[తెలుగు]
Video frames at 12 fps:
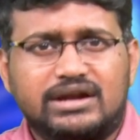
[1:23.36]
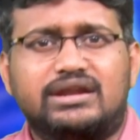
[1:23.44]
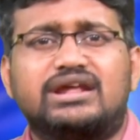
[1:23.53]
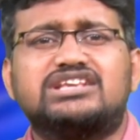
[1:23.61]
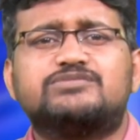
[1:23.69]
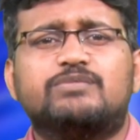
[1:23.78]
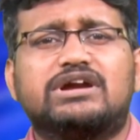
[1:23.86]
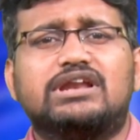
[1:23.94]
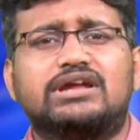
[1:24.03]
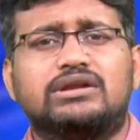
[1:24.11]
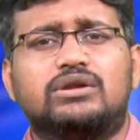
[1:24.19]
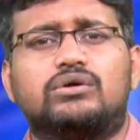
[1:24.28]
డ్రగ్స్
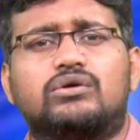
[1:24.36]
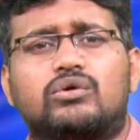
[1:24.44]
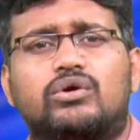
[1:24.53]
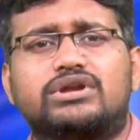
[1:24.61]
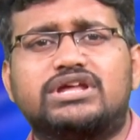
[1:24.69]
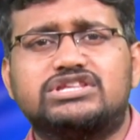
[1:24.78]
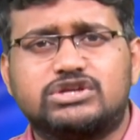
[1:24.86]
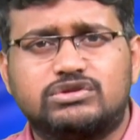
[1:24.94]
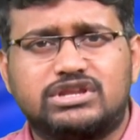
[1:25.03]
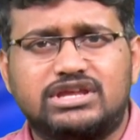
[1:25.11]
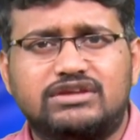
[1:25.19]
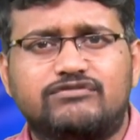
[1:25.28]
స్మగ్లింగ్లో కోటయ్య
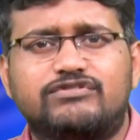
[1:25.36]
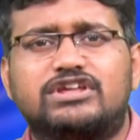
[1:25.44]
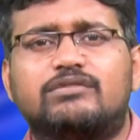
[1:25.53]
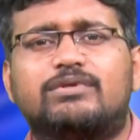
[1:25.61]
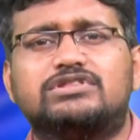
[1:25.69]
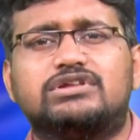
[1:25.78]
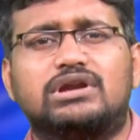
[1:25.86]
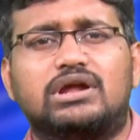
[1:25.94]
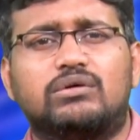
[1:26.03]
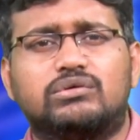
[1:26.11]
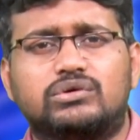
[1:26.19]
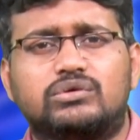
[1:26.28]
చౌదరి
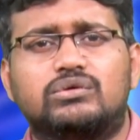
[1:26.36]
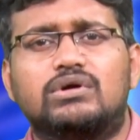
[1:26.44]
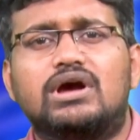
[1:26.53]
వీరభద్రరావుకు